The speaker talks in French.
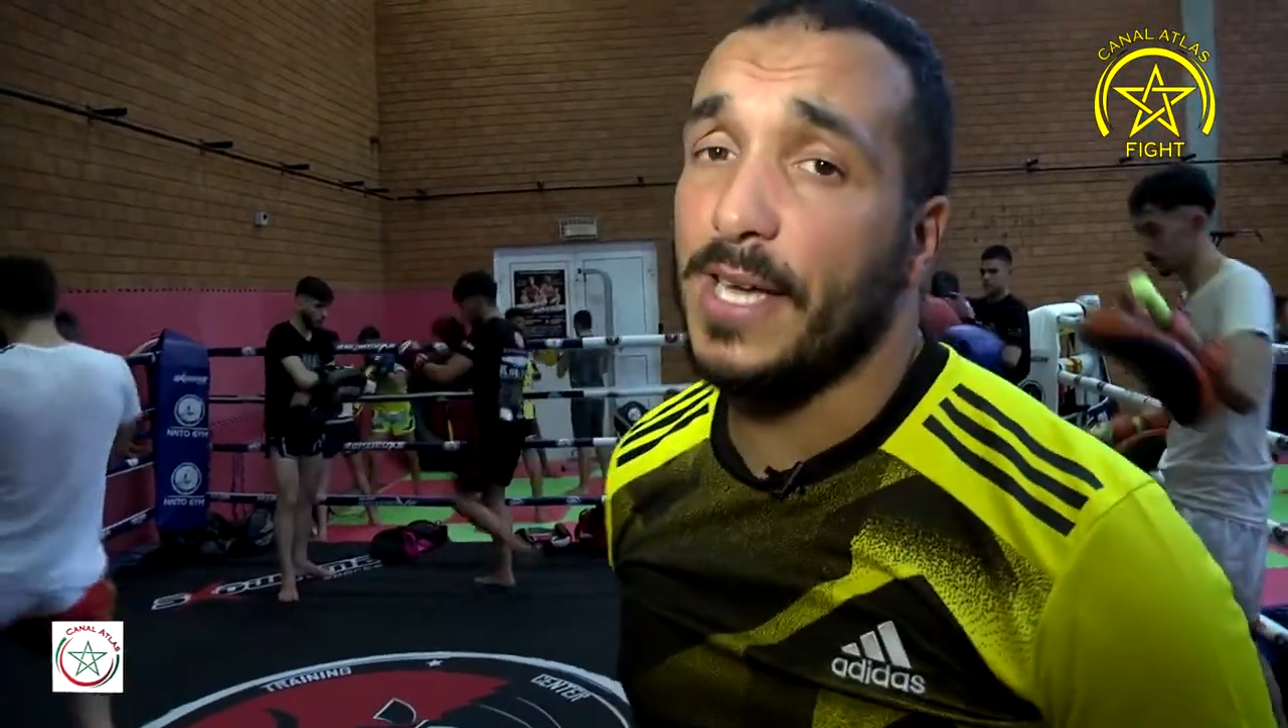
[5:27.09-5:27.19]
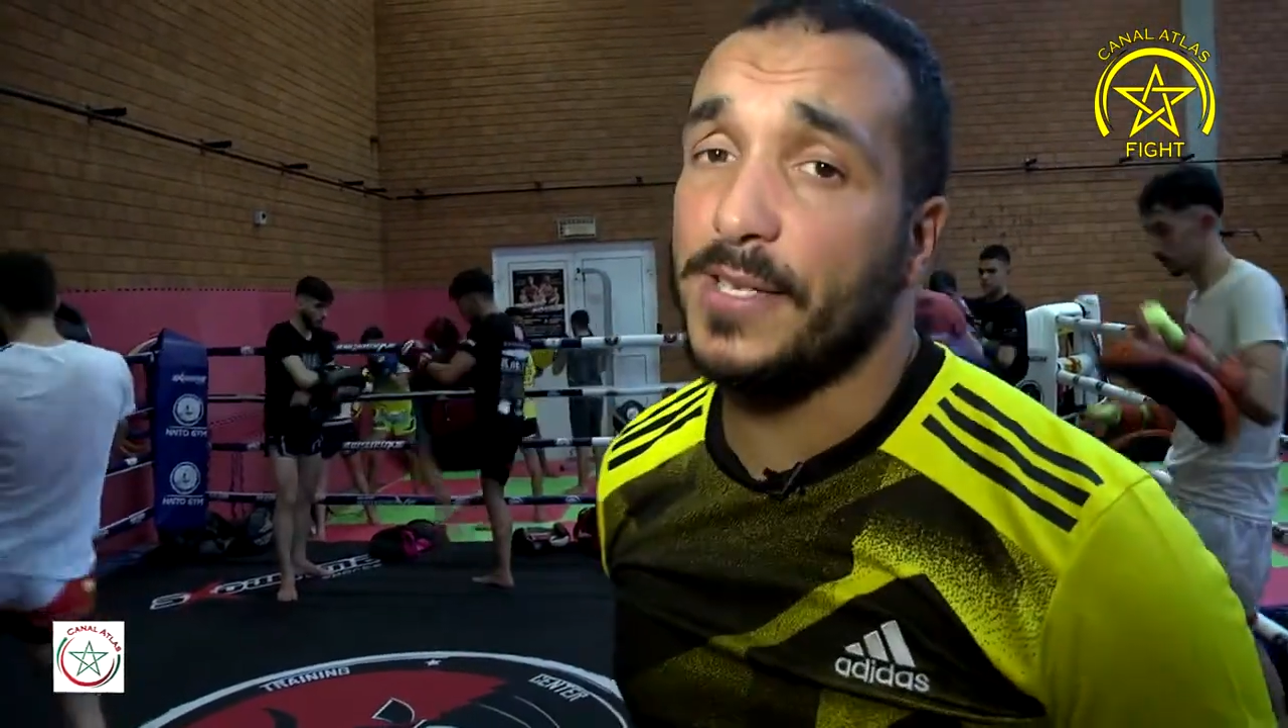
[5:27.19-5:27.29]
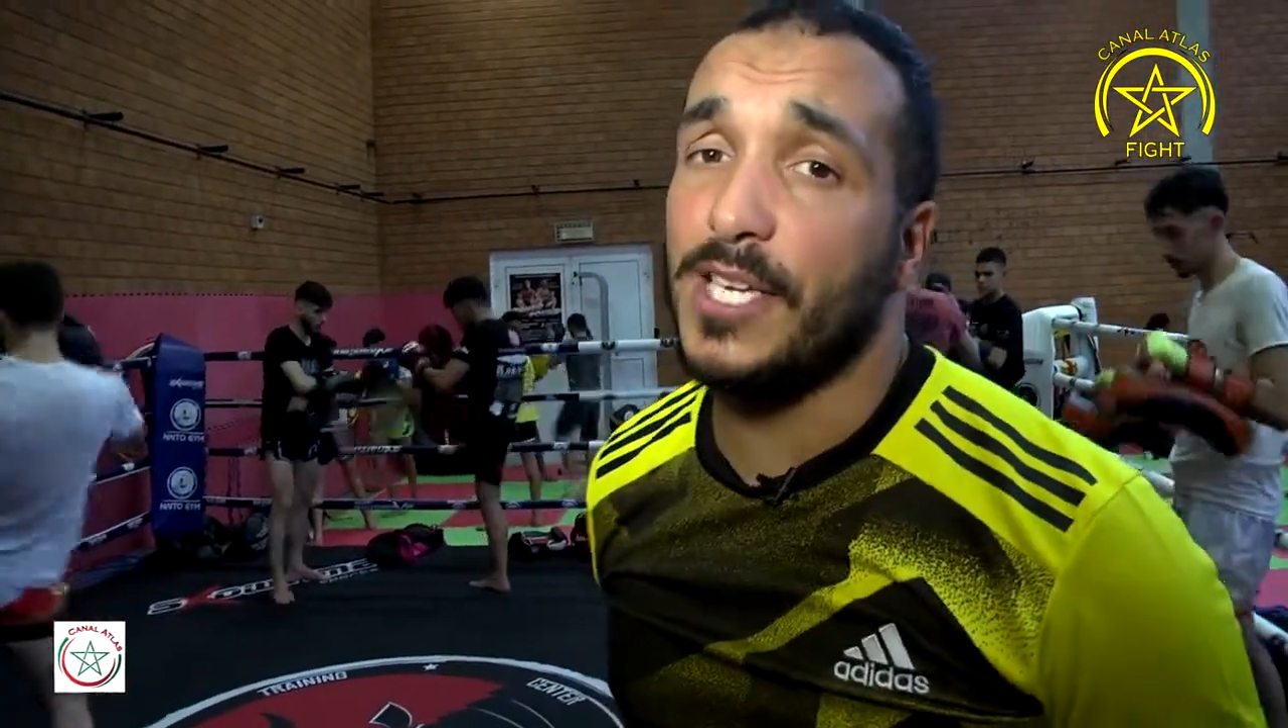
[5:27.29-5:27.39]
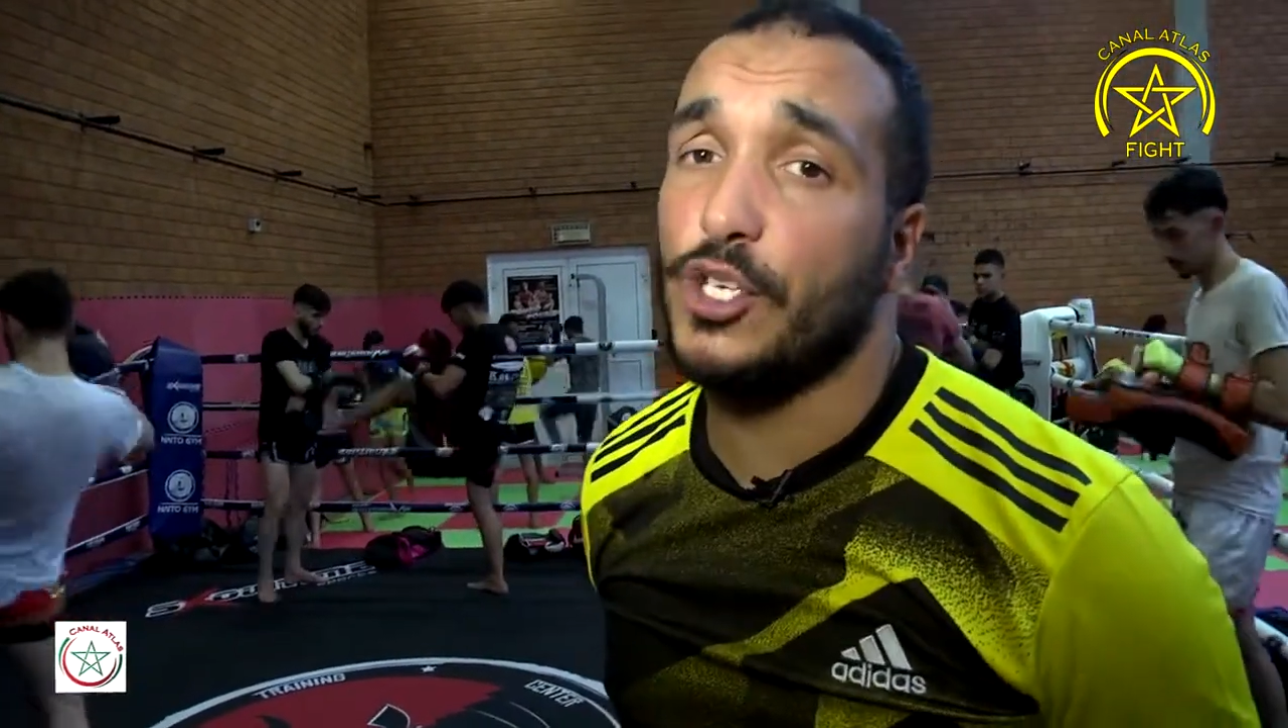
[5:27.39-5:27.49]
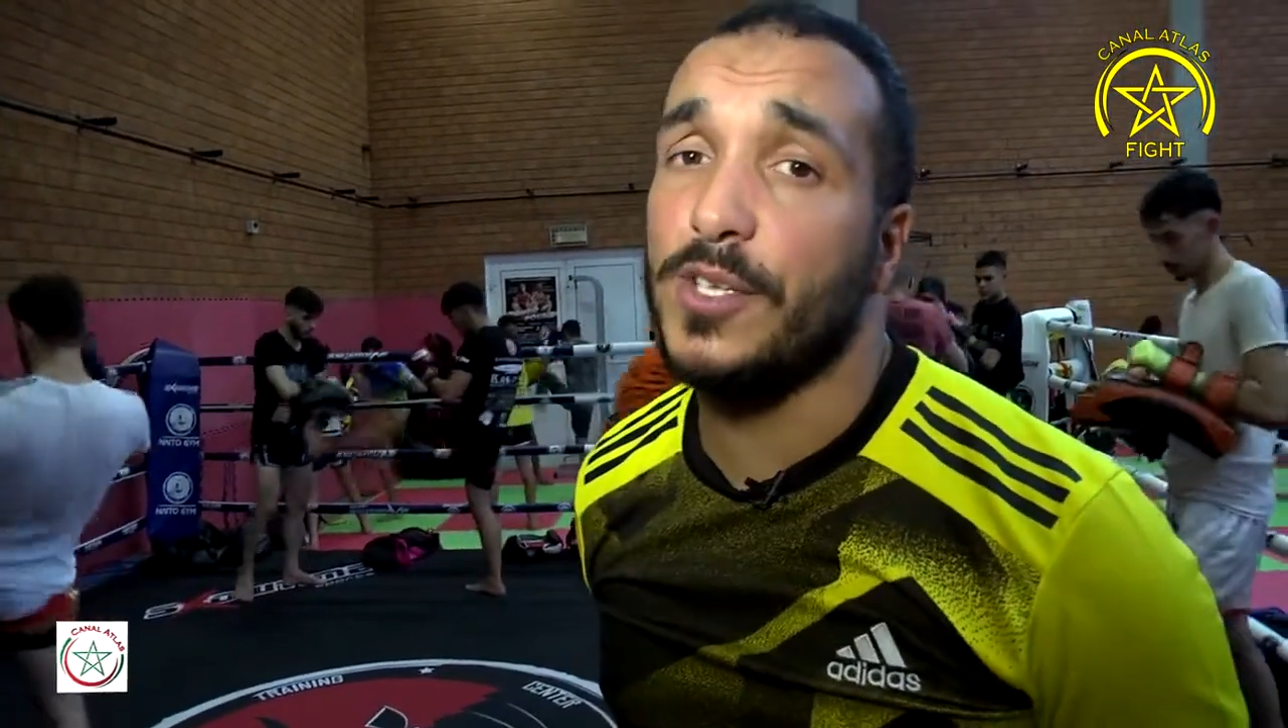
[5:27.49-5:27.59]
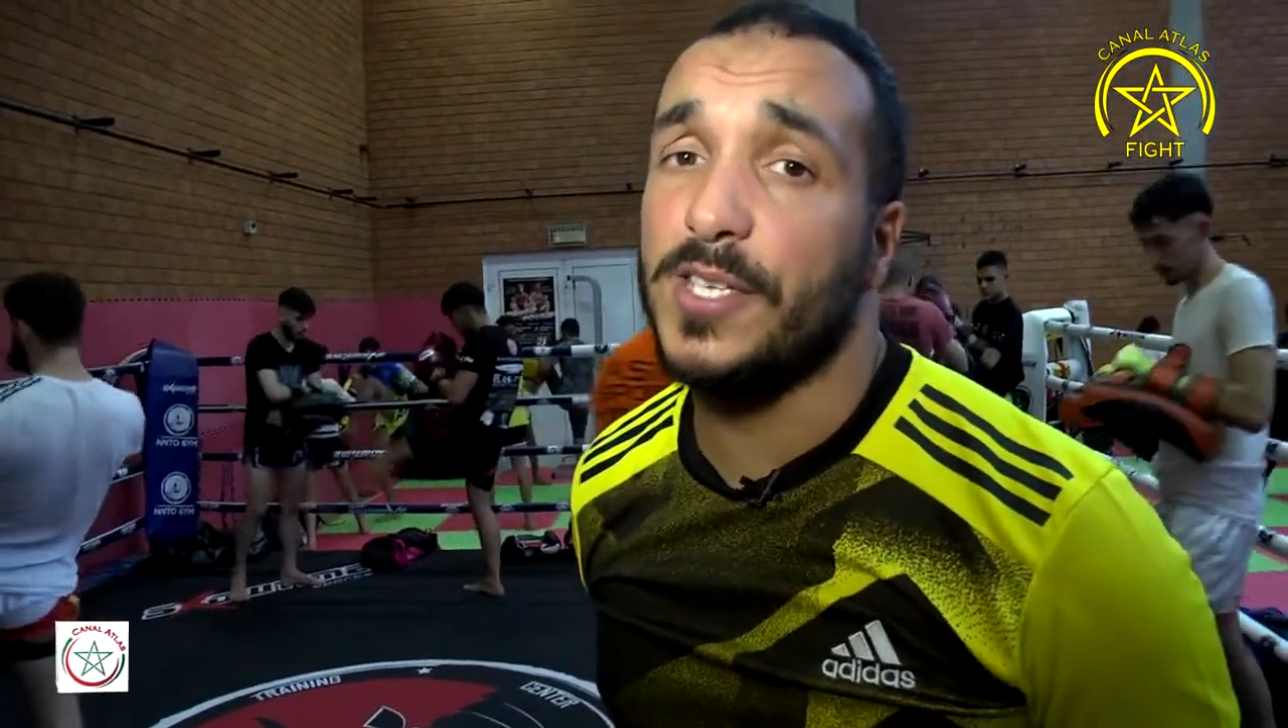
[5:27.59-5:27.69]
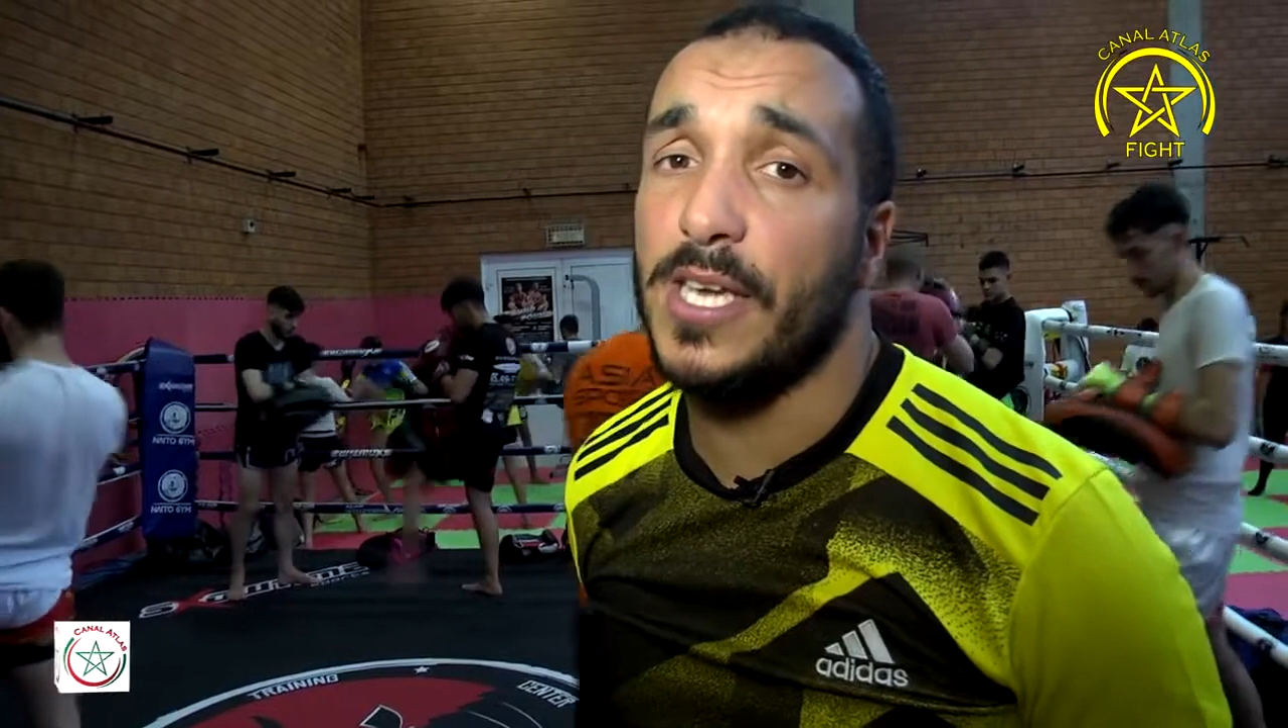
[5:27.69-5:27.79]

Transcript: à ces jeunes,